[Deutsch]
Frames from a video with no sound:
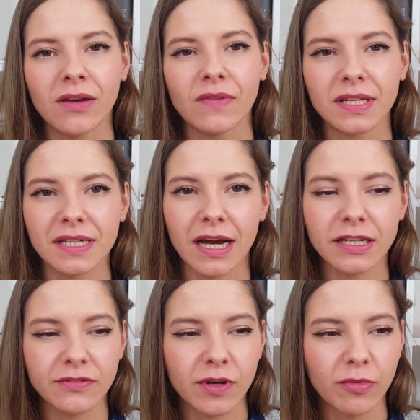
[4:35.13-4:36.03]
Wie
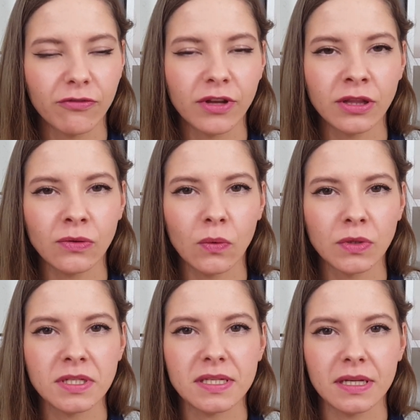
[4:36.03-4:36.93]
gesagt, wir befinden
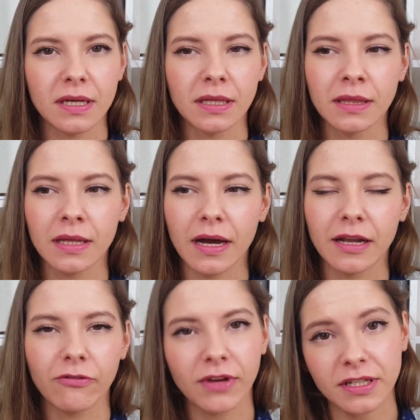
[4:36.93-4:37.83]
uns in
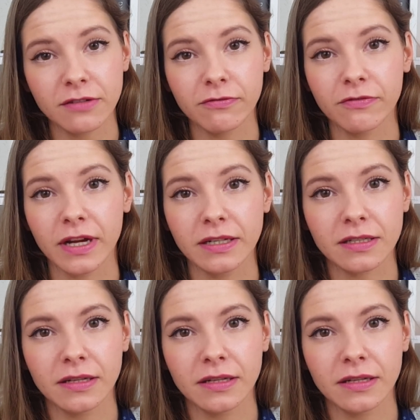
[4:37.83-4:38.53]
einer fiktiven Welt,